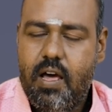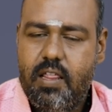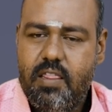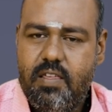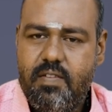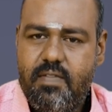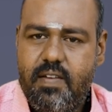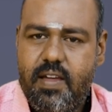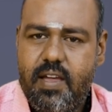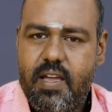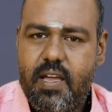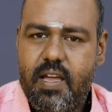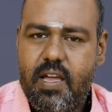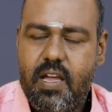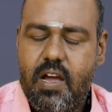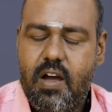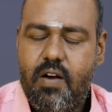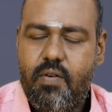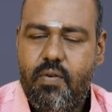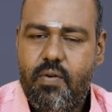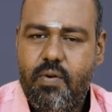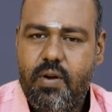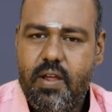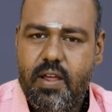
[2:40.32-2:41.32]
அதுவே
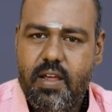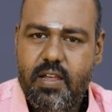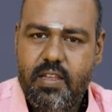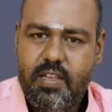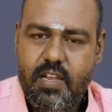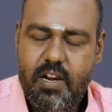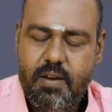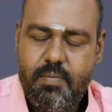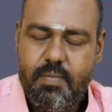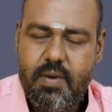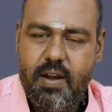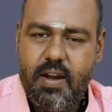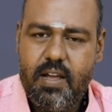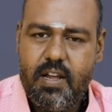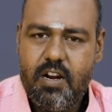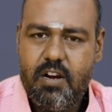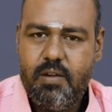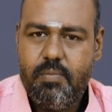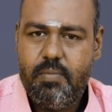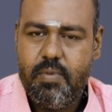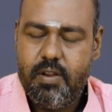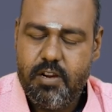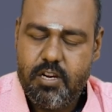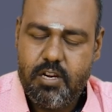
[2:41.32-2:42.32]
அவருடைய ஜென்ம
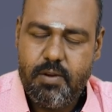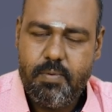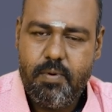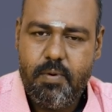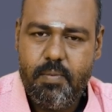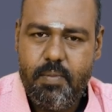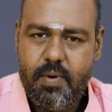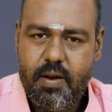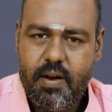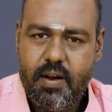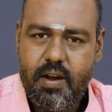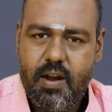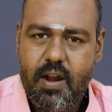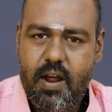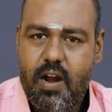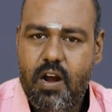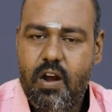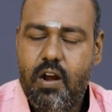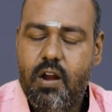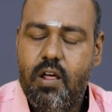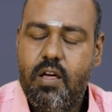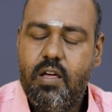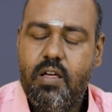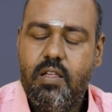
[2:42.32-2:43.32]
லக்கணம் ரிஷபம் என்றால்